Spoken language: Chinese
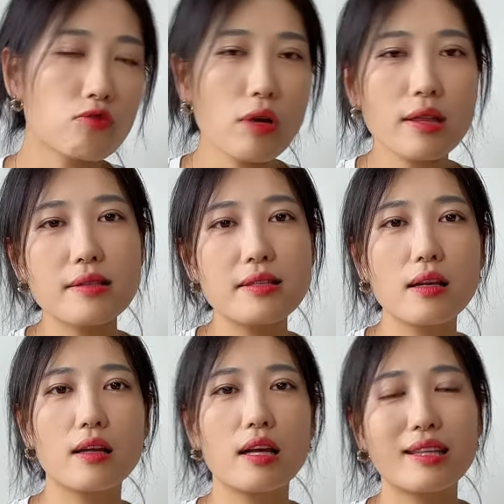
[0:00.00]
所以呢，
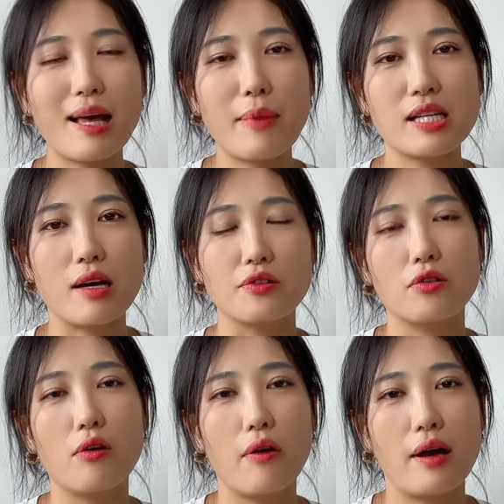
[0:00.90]
进了那个大卖场之
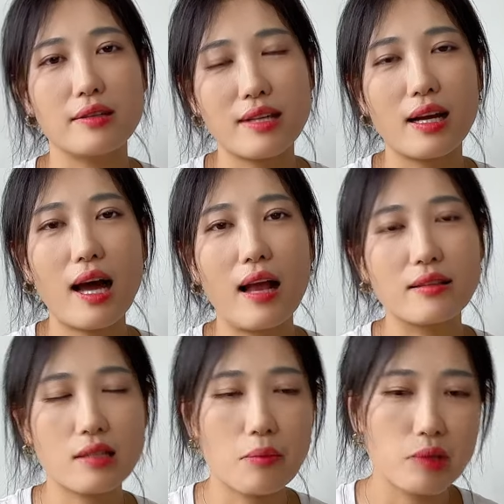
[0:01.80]
后啊，先看了
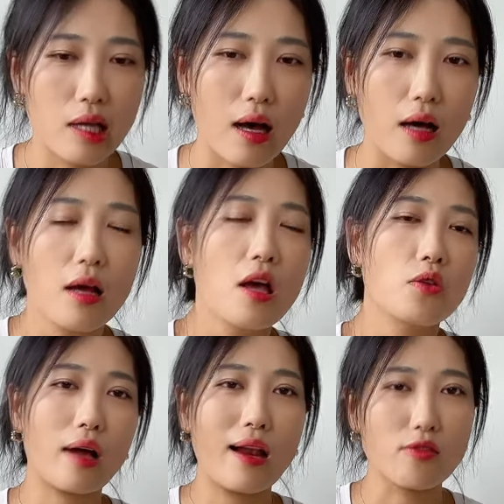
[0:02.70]
Samsung，
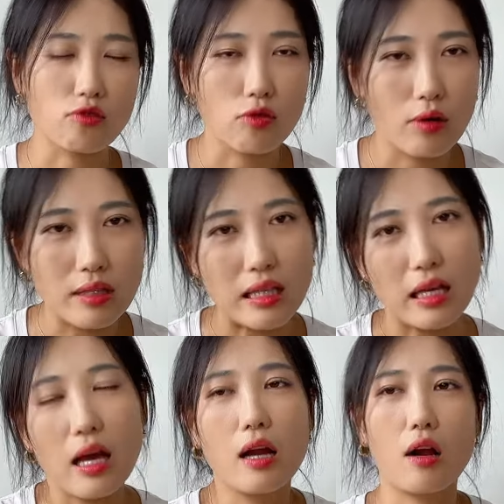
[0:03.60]
又看了 Sony，
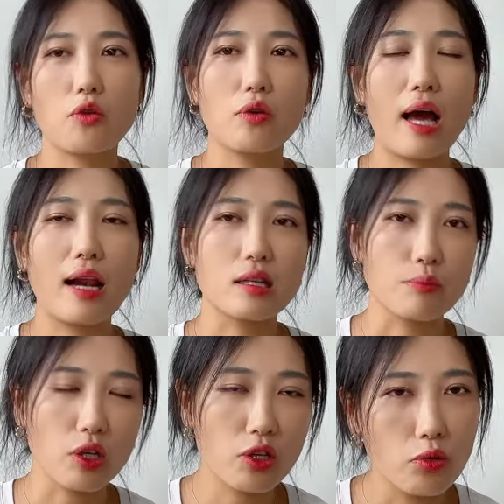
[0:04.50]
然后又看了什
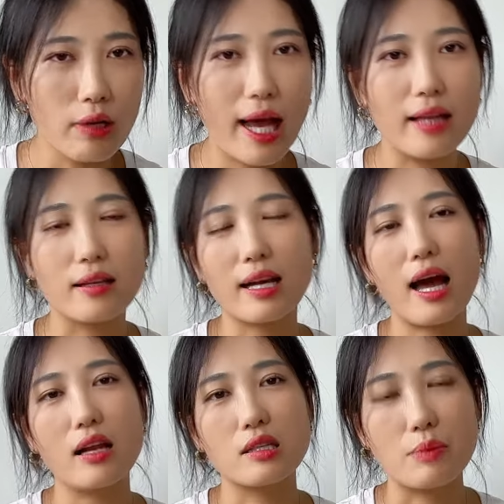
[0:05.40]
么 QLED，
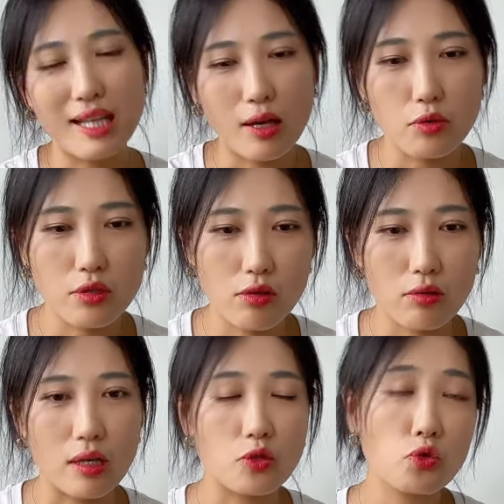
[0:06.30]
看了什么一大堆之
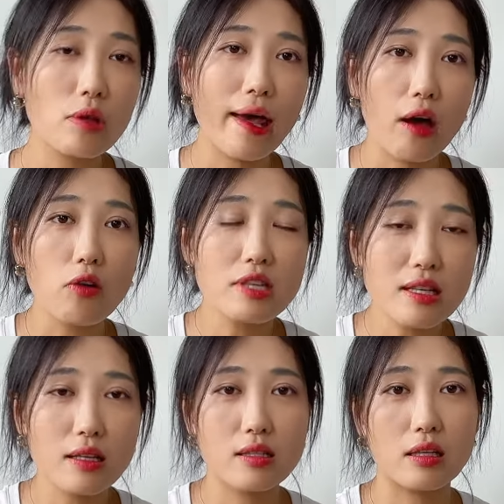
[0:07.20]
后呢，去到
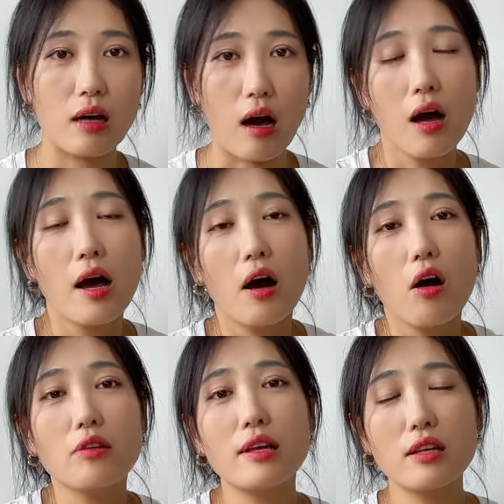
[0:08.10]
LG 的这个，
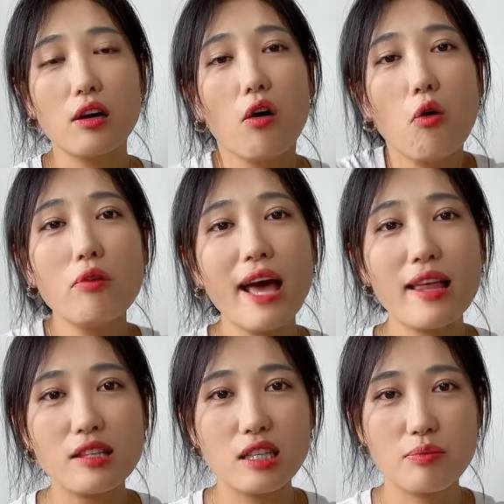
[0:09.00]
那那个
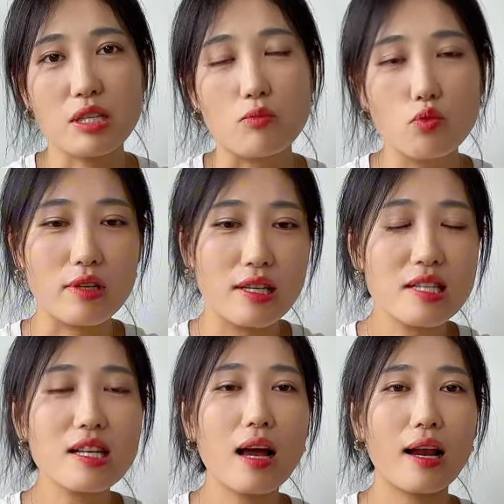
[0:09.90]
OLED 这个屏一
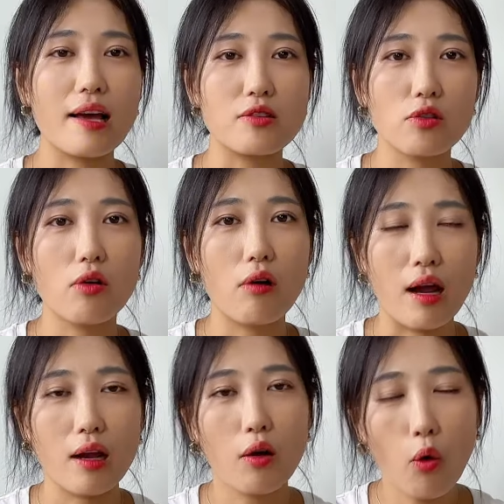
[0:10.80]
上来之后
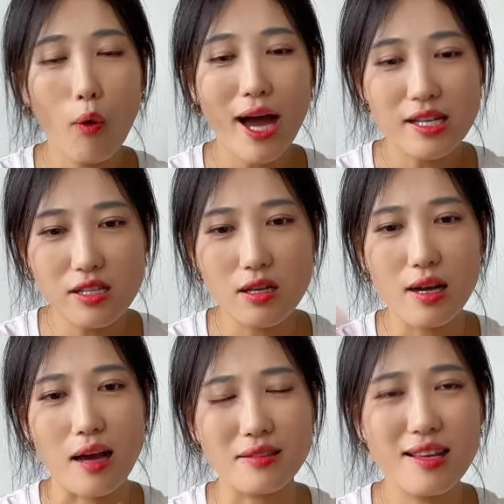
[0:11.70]
啊，画质
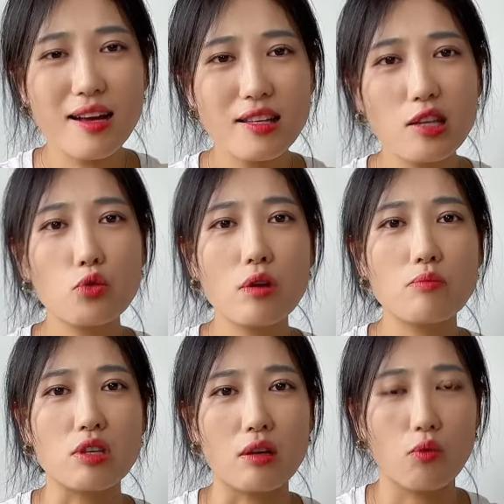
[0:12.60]
两相一对
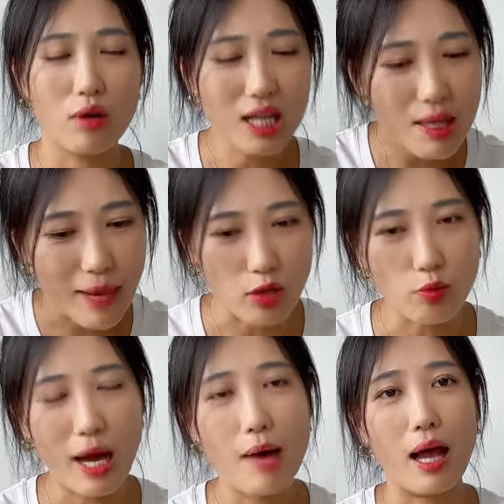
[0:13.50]
比，我立马就
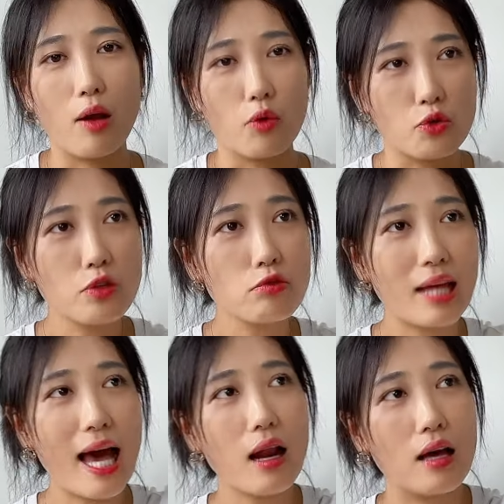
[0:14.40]
拍板了，我说就
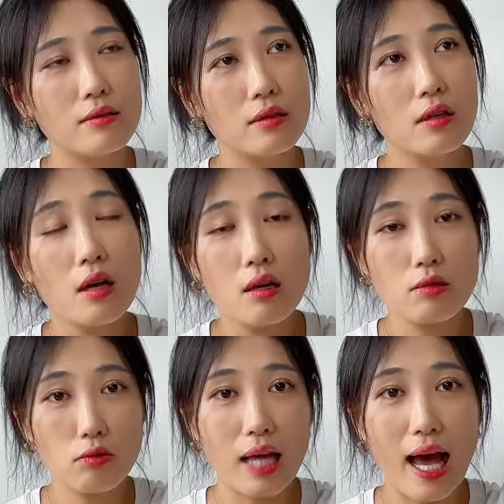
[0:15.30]
它了，
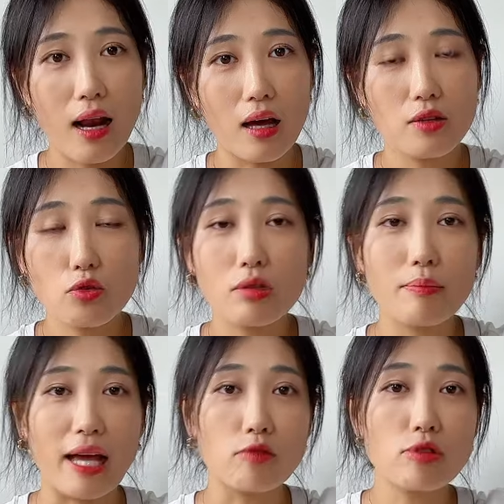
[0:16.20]
就它了，就是
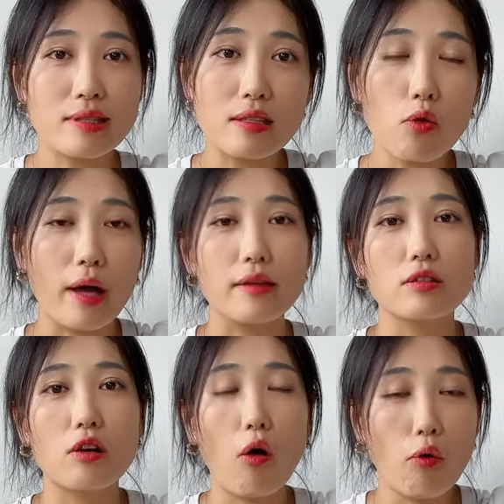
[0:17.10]
买最新款的
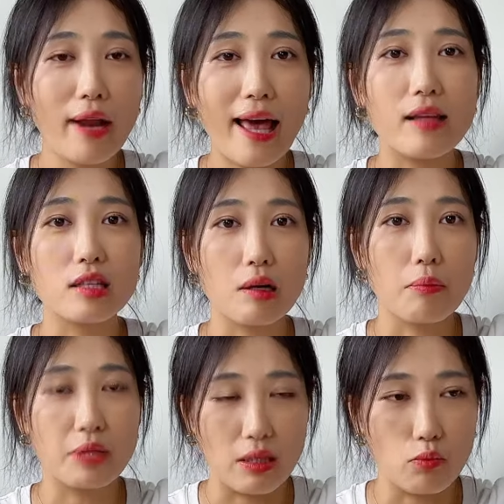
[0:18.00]
这个 OLED 的这个
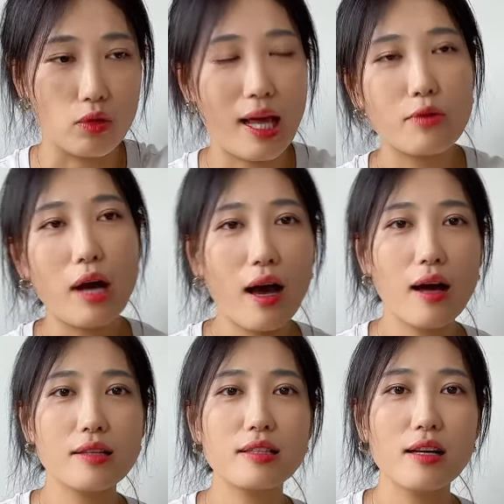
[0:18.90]
屏幕。他说
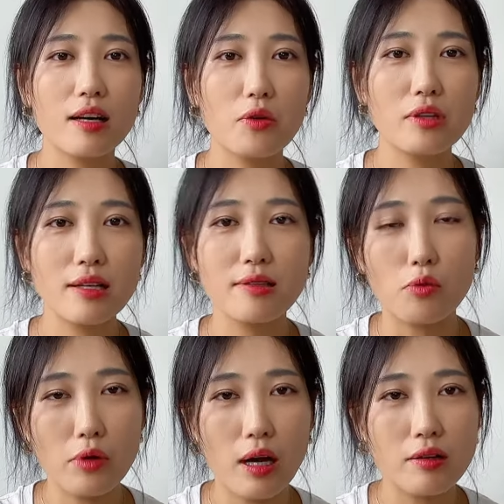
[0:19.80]
啊，这个可有点小
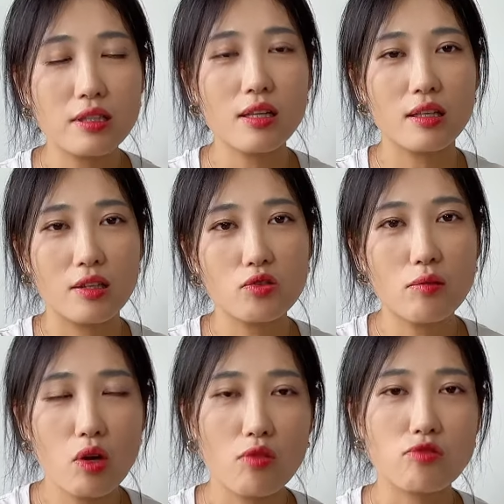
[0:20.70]
贵哦，这个可能就
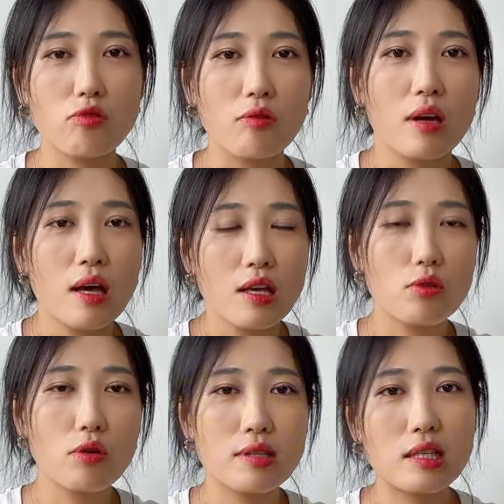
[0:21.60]
没有送一
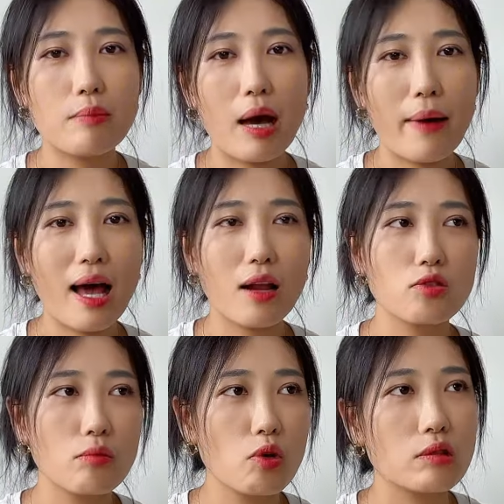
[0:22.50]
堆七七八八了，
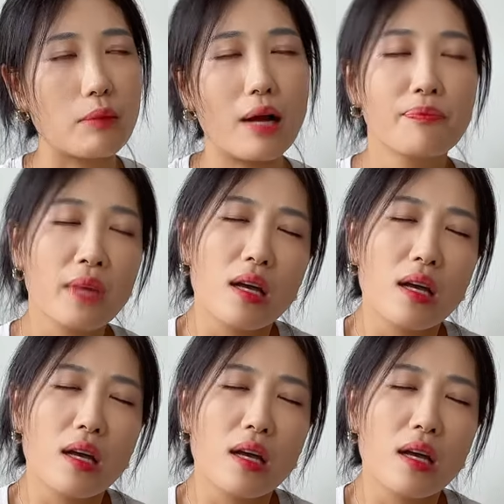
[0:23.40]
就没有怎么样。